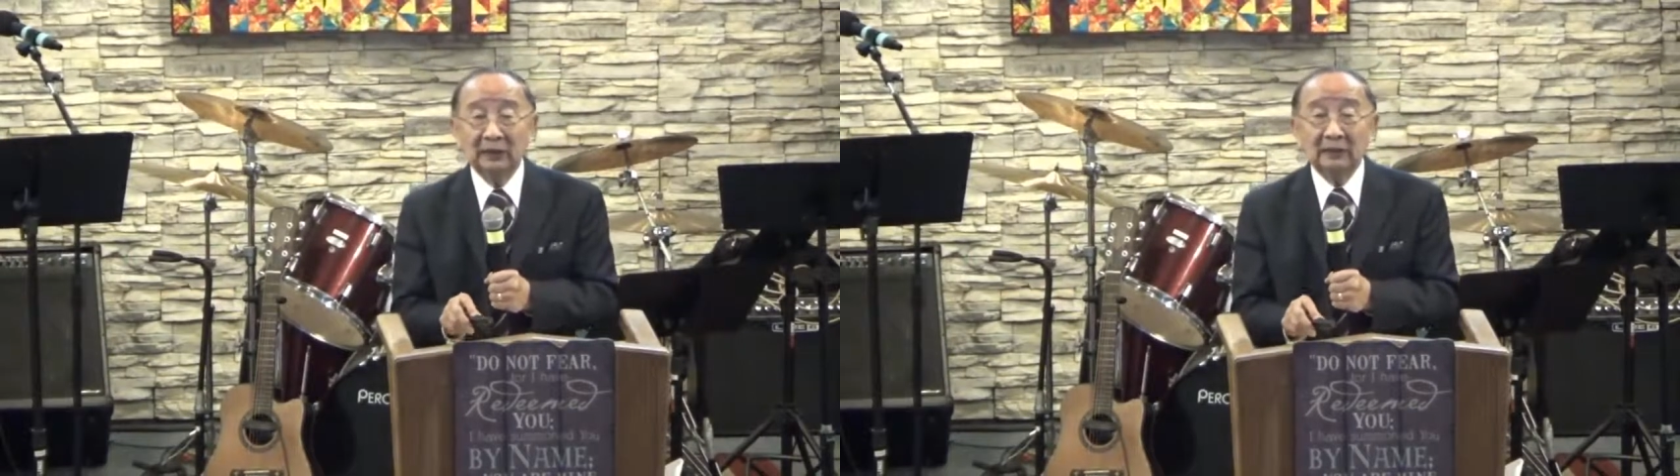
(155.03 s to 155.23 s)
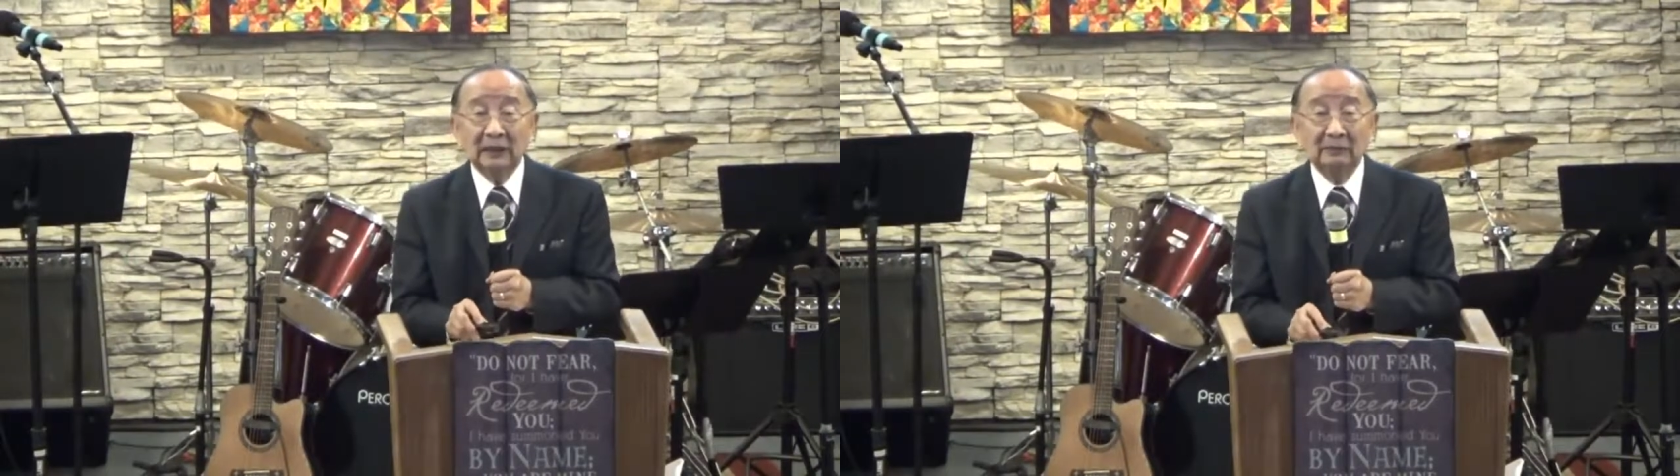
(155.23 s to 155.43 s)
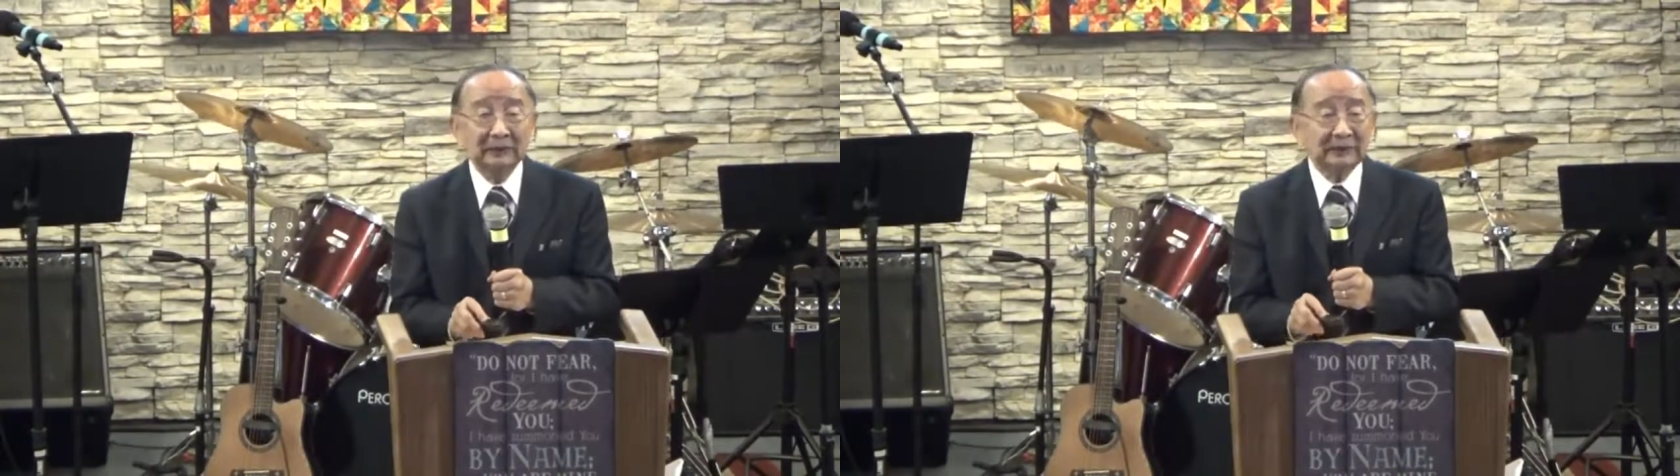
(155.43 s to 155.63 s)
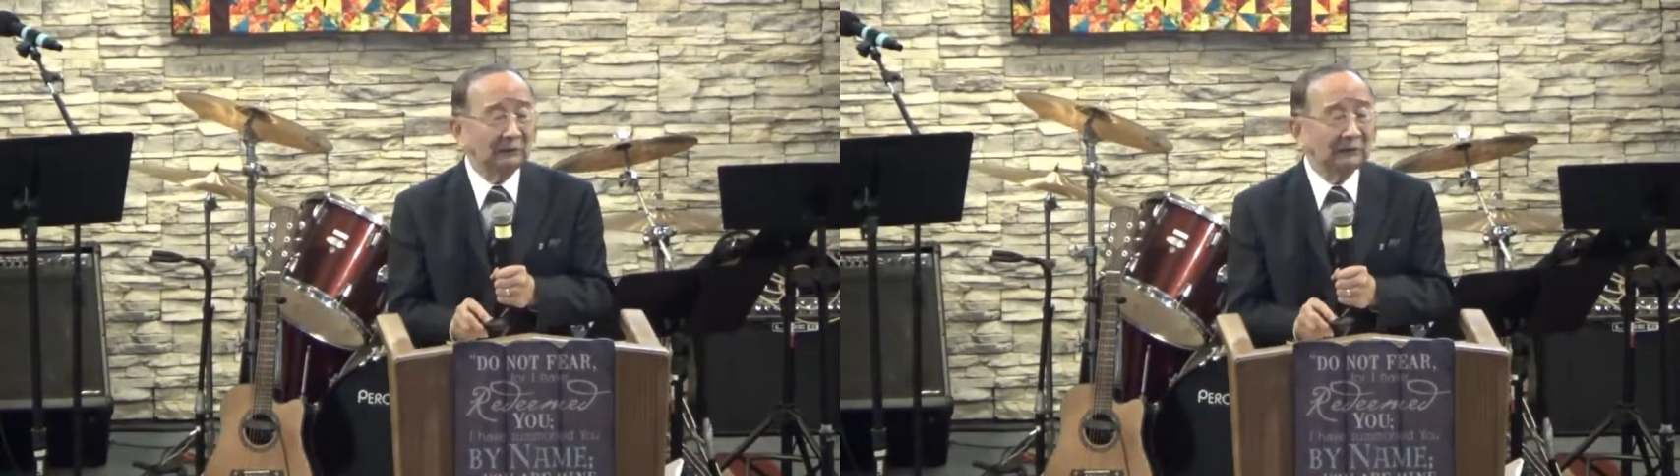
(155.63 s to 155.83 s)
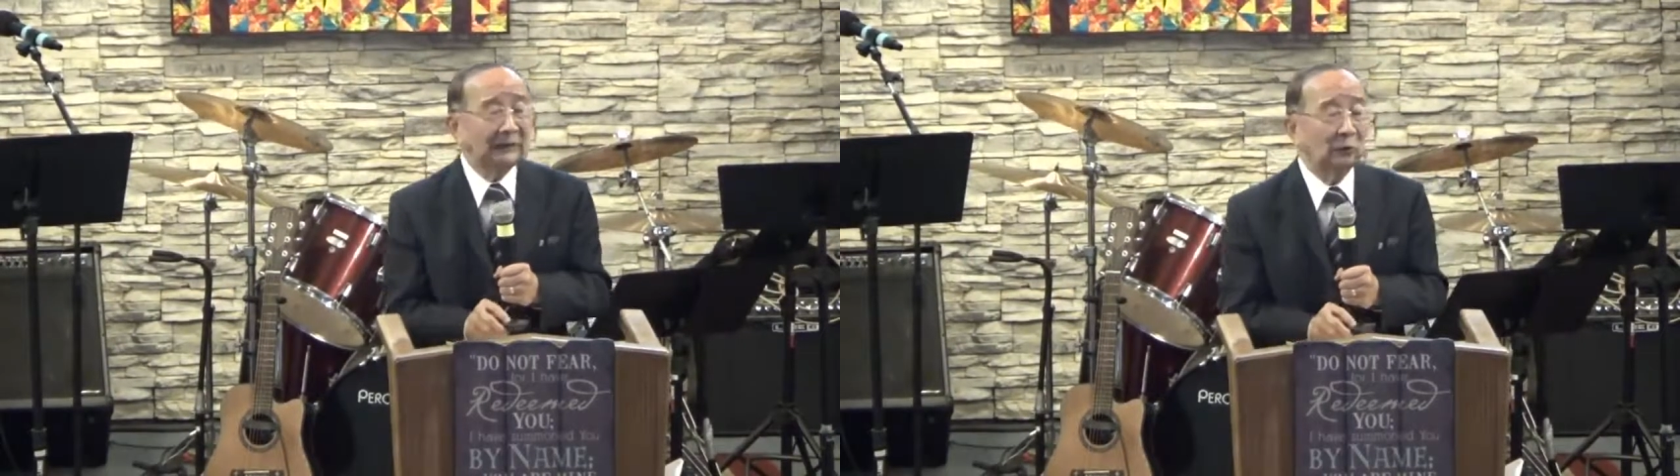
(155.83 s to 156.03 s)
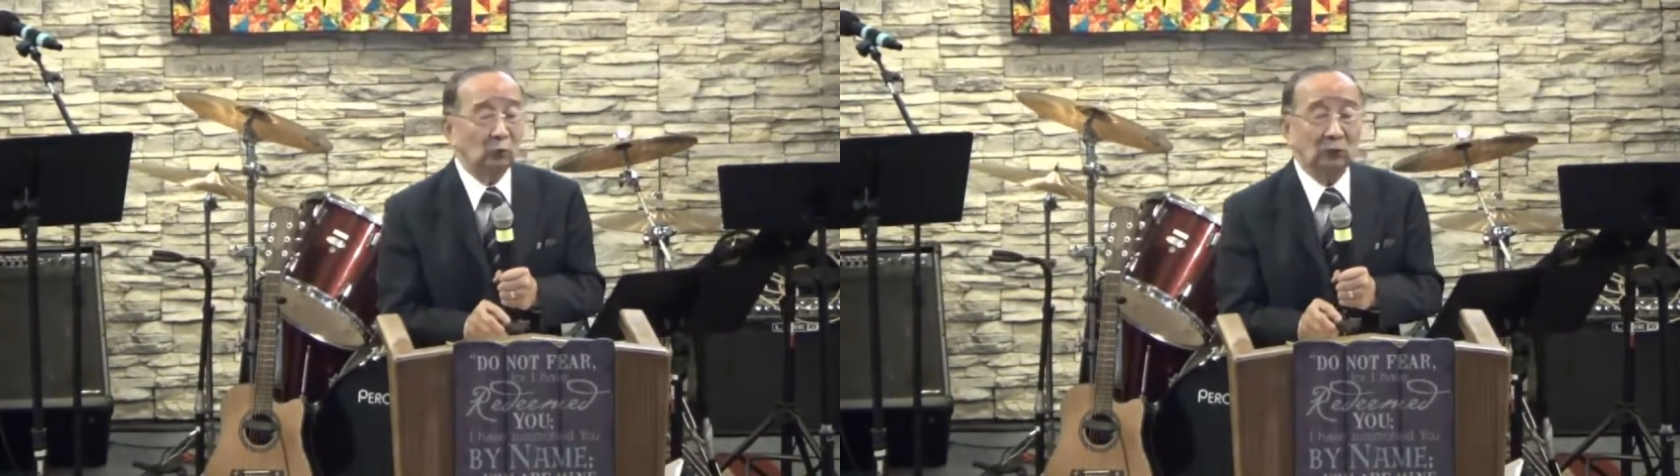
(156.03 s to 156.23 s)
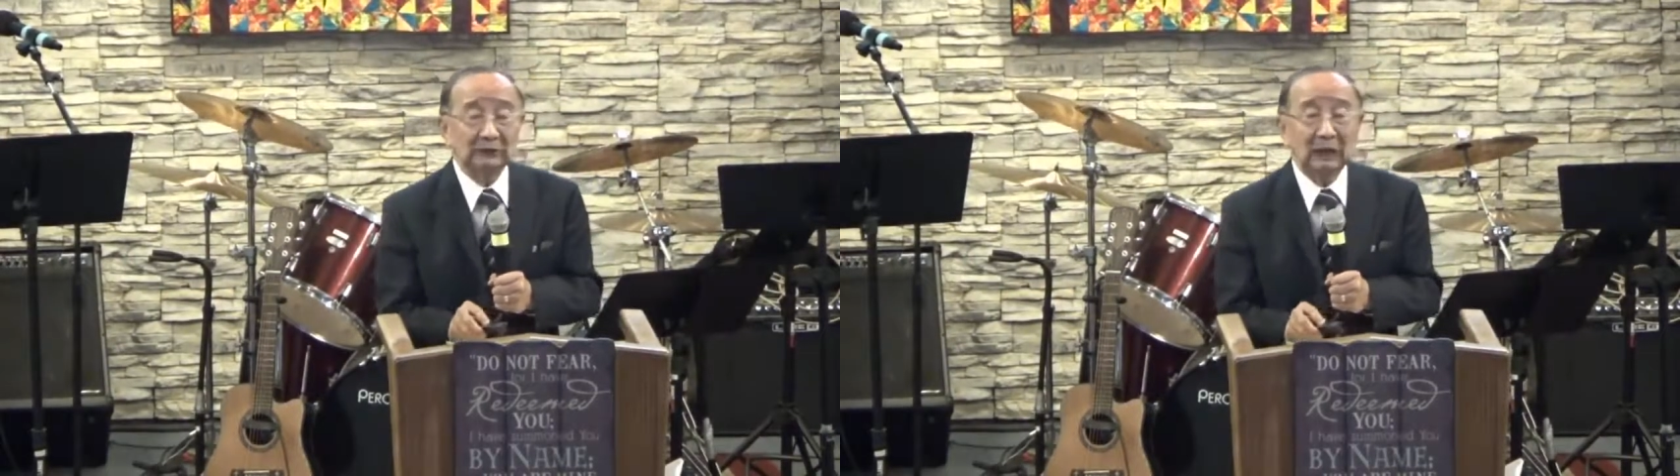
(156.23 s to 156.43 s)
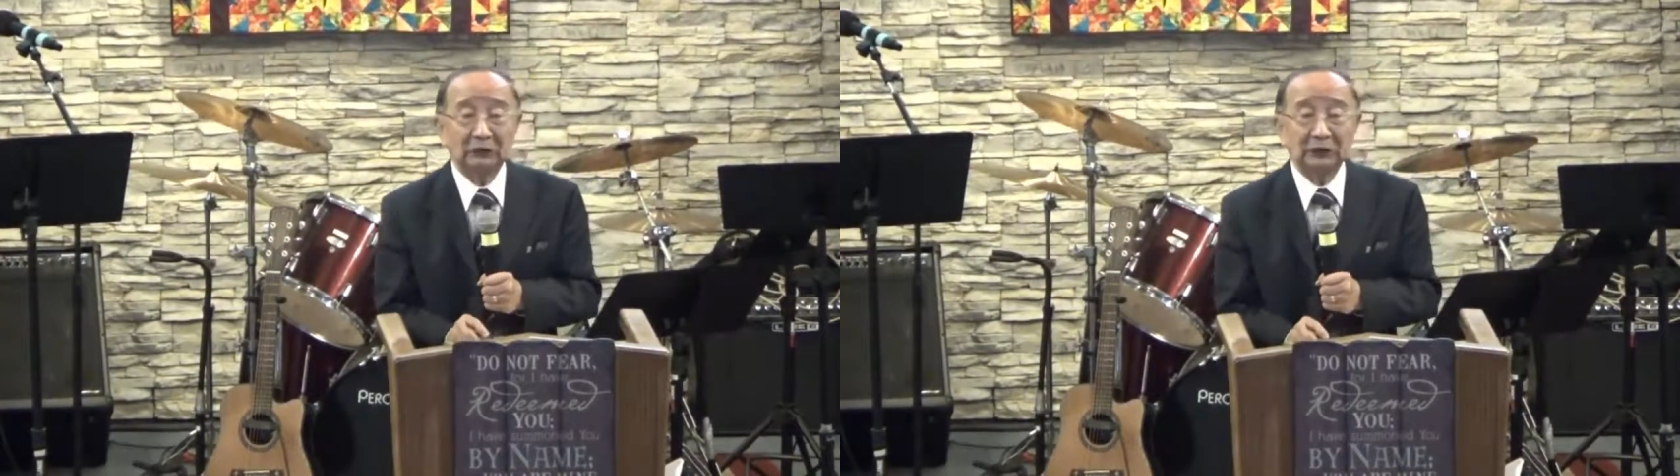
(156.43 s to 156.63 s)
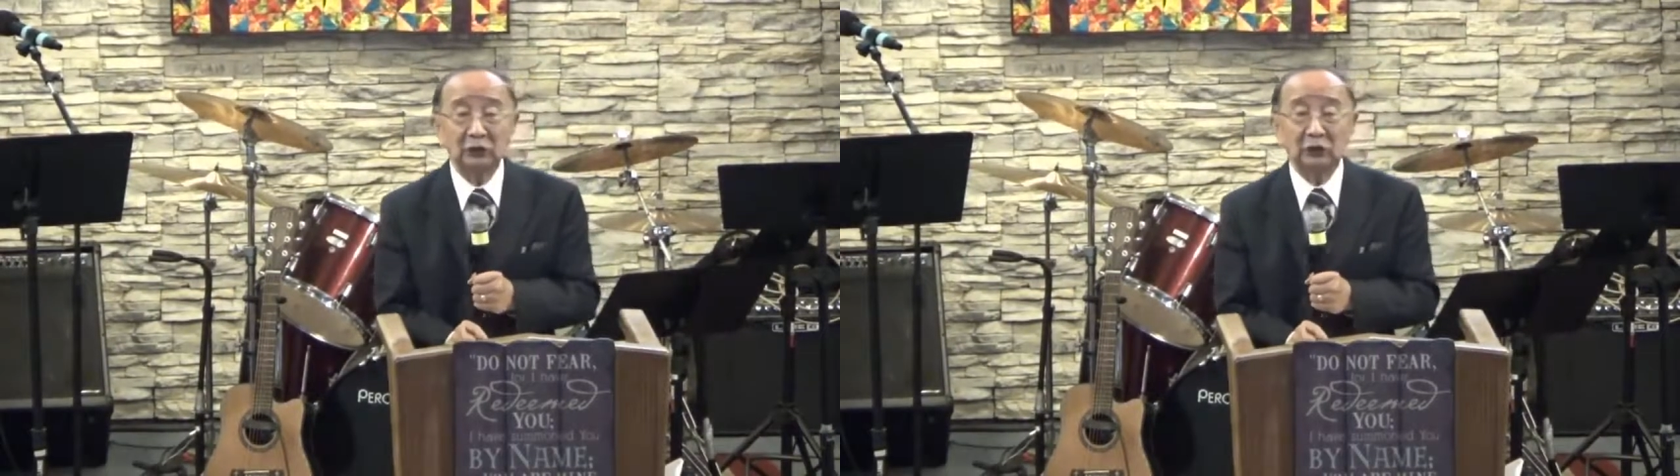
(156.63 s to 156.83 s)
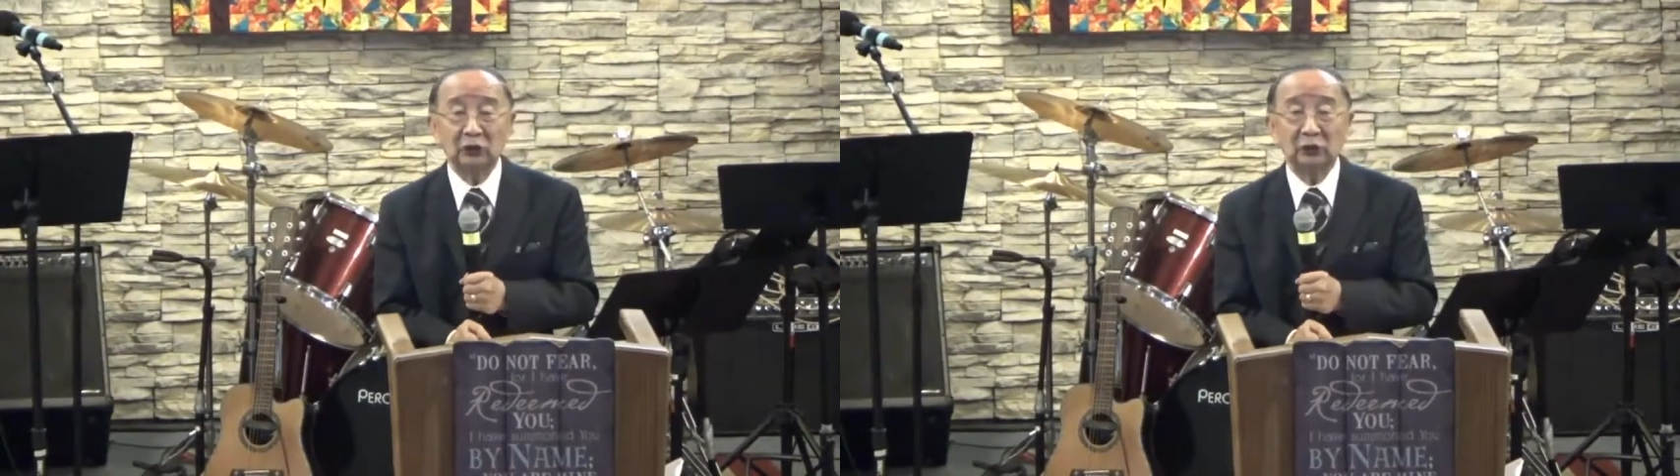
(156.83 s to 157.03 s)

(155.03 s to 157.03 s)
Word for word: 那么上帝的国到底是什